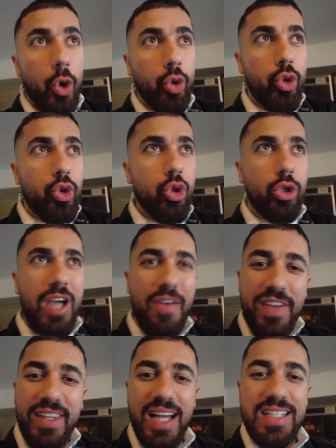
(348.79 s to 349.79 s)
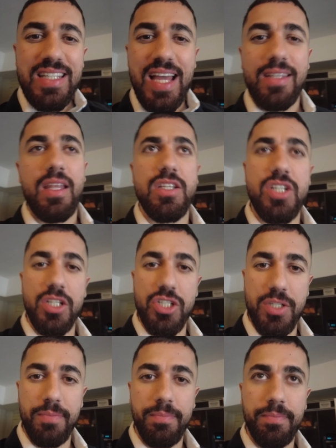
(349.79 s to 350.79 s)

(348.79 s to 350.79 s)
o küçük kafe tarzı yerde de çalıştım.